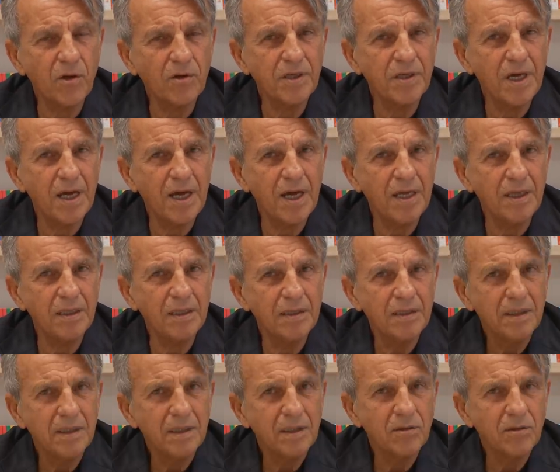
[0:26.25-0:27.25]
occhi hai,
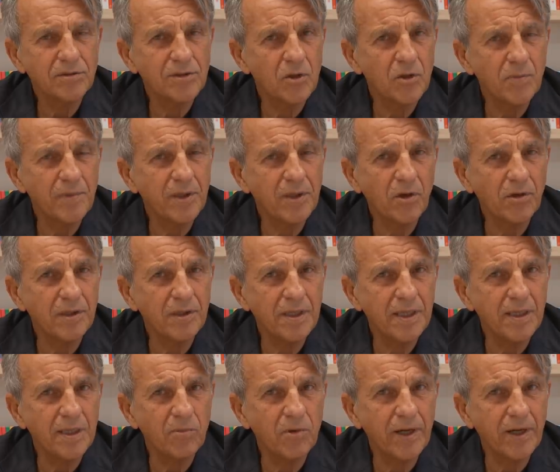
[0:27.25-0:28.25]
non saranno mica occhi da
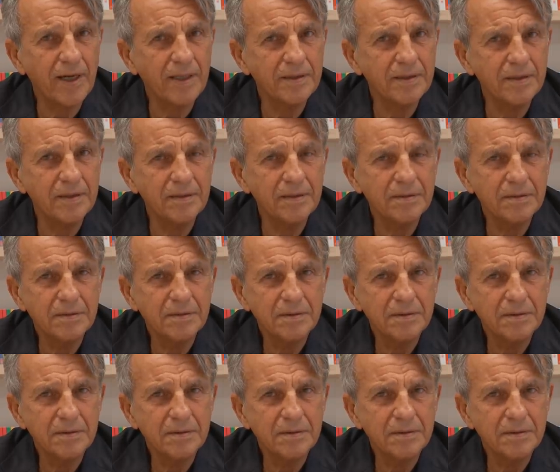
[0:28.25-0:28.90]
innamorati,